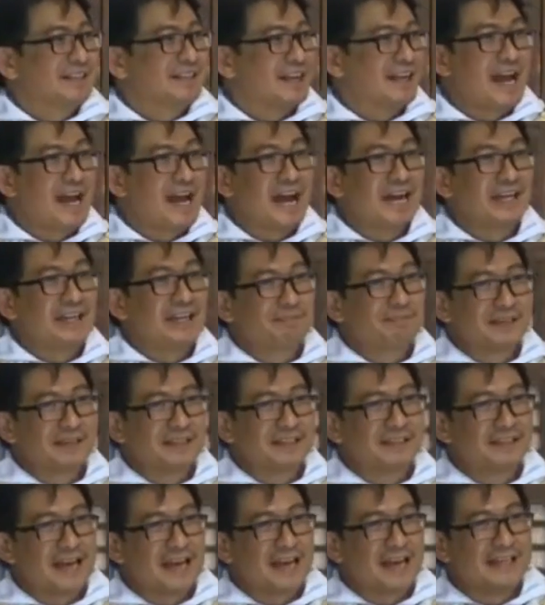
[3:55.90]
Naghanap
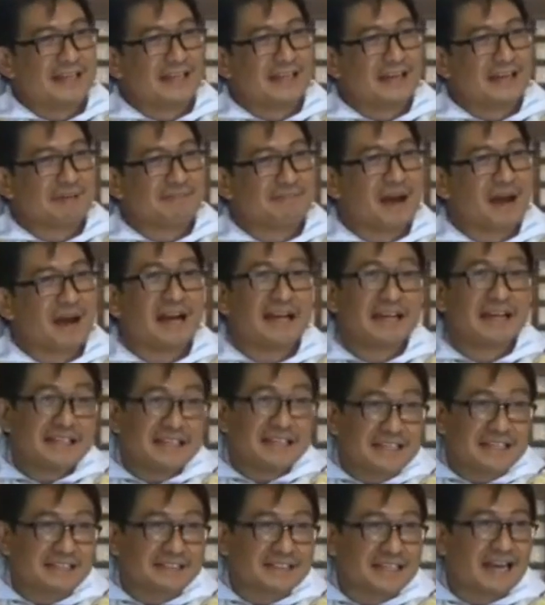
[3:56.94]
rin tayo ng
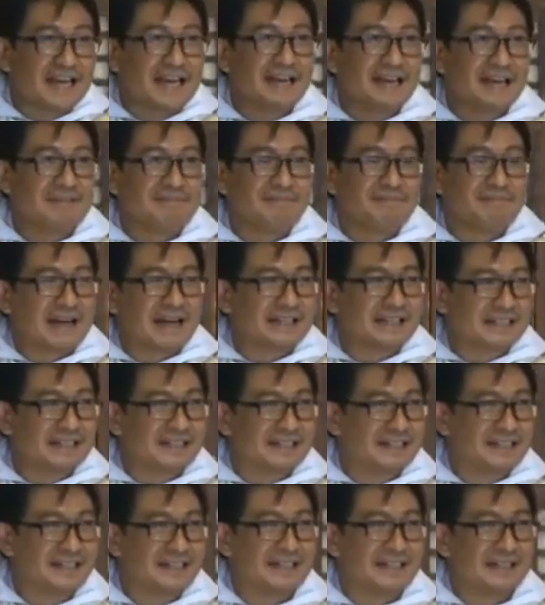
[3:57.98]
makikita,
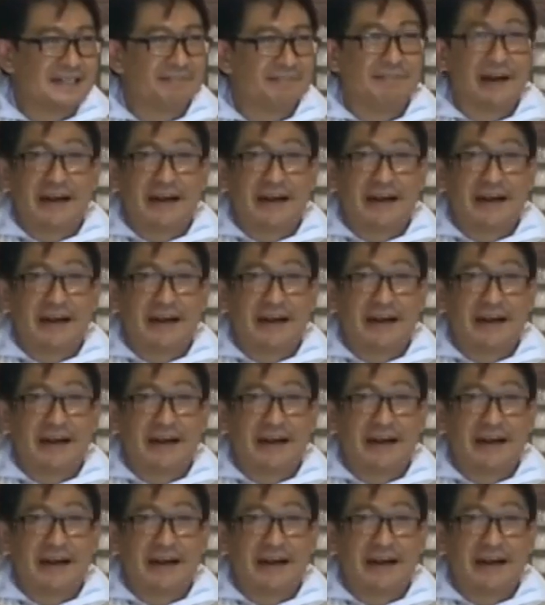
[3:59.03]
maririnig,